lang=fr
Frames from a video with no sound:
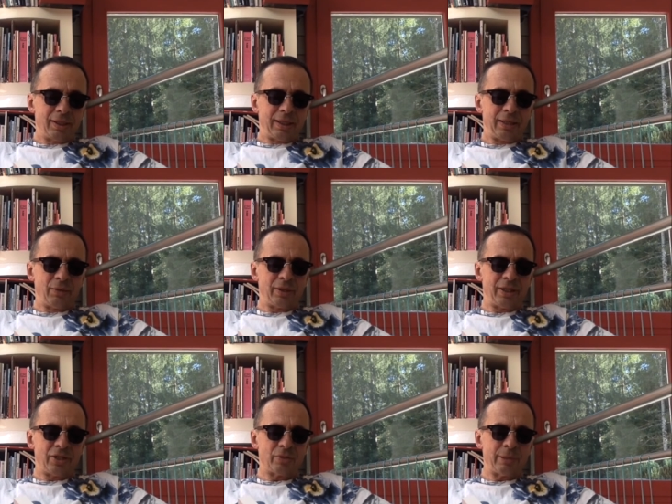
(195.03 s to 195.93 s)
À
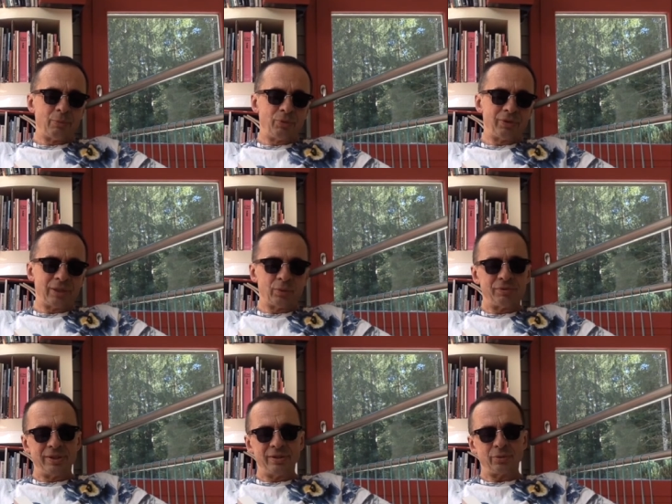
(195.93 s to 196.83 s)
l'oreille, je m'amusais à
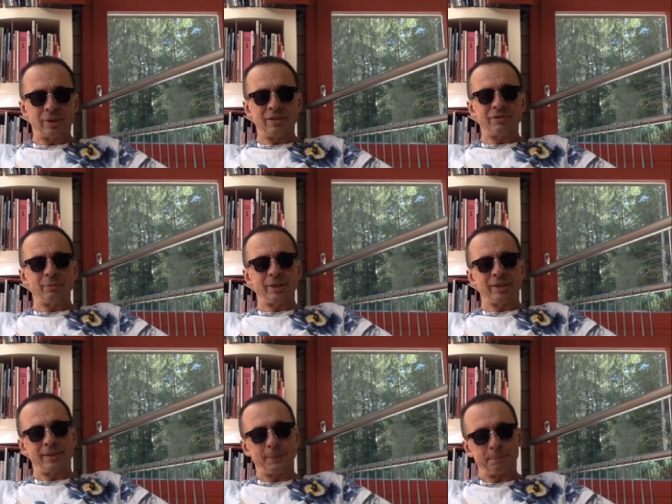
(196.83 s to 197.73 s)
deviner ce qu'il fabriquait.